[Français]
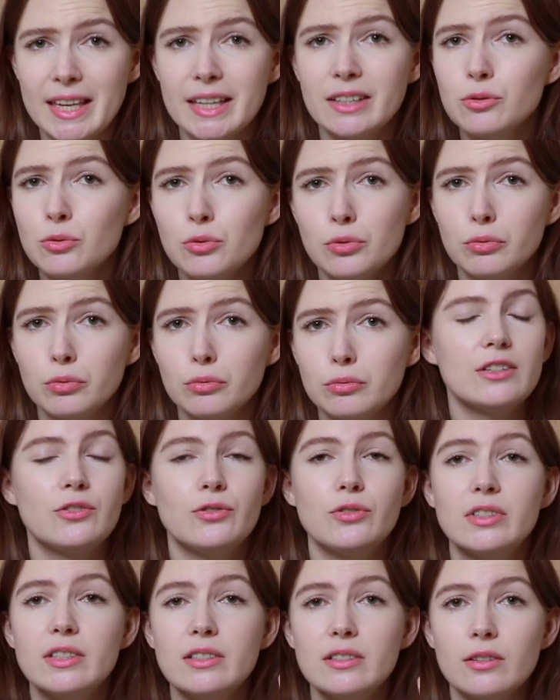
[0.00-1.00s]
rien du tout. Et
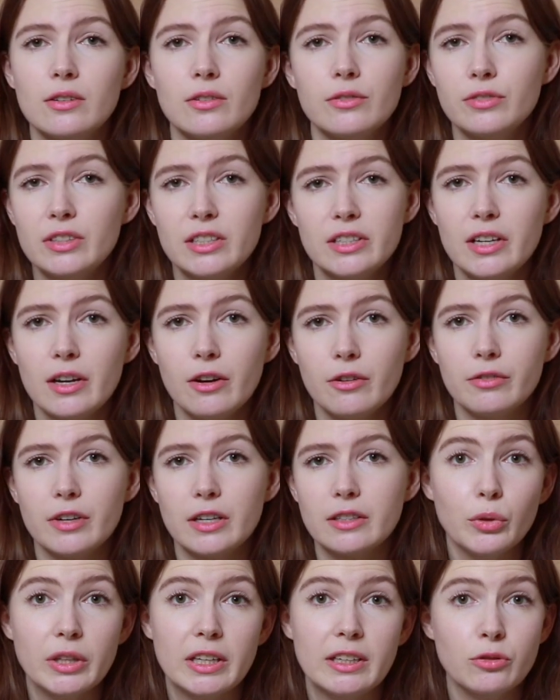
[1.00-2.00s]
juste ça s'en fichaient en
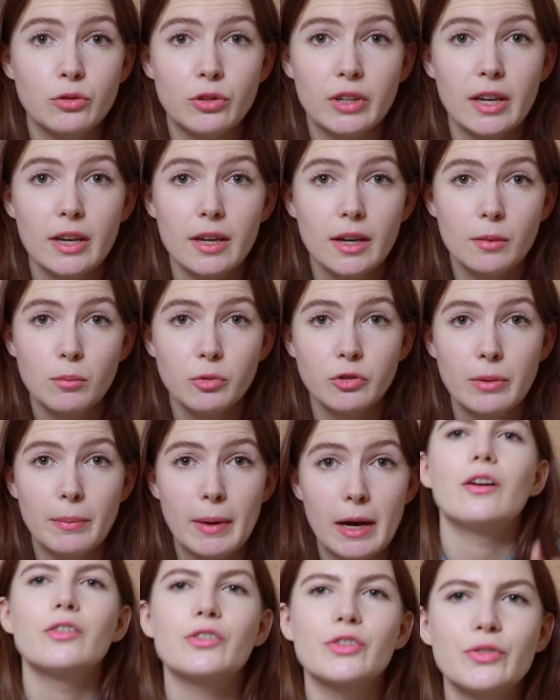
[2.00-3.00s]
fait. On allait toquer, ils répondaient
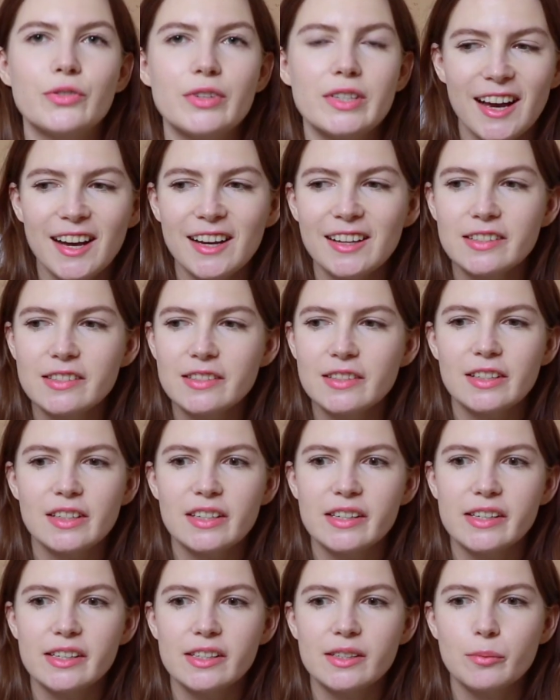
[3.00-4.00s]
pas. Ensuite, un
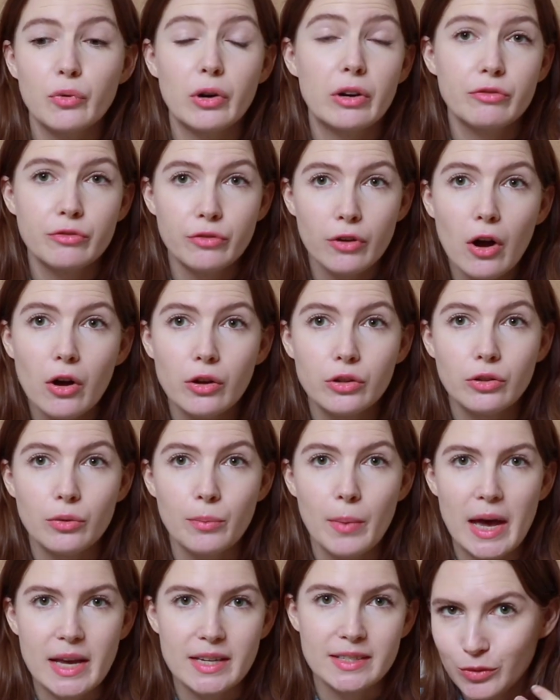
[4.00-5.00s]
des points forts de
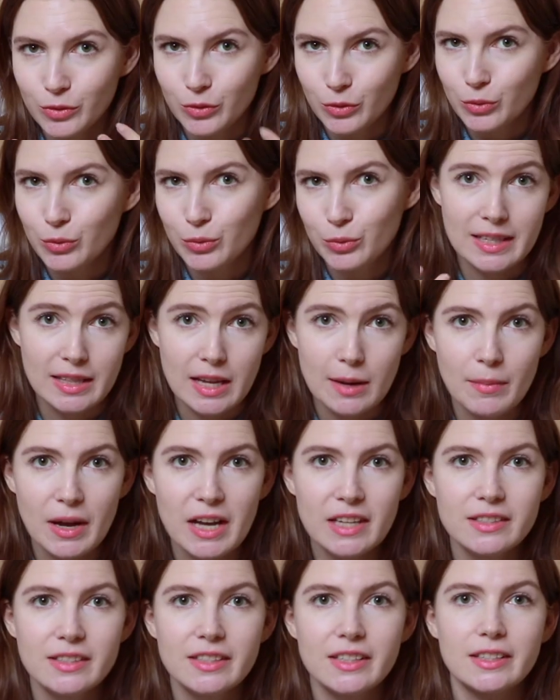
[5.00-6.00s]
base de cet
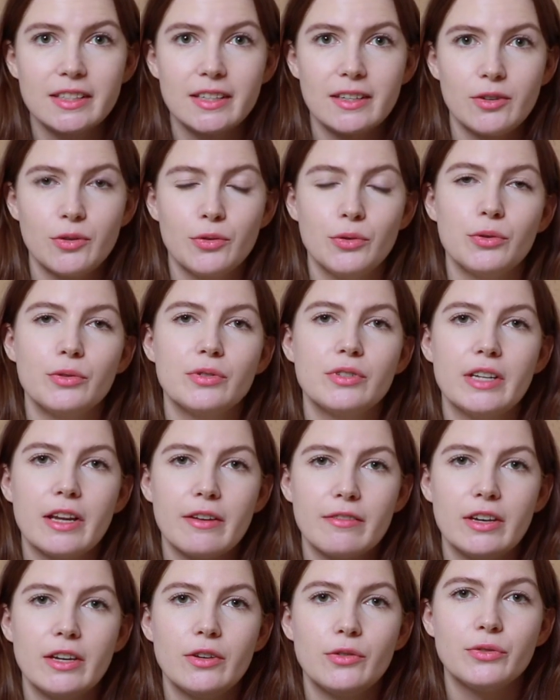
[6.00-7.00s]
appart, c'était que
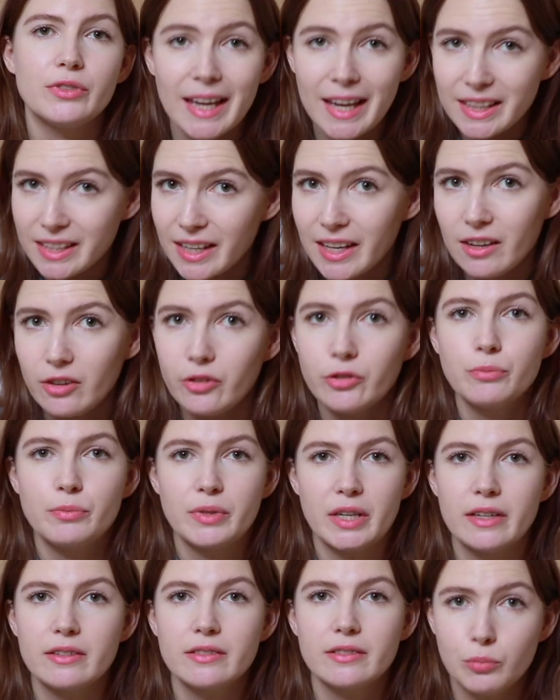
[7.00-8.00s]
j'avais une très très grande pièce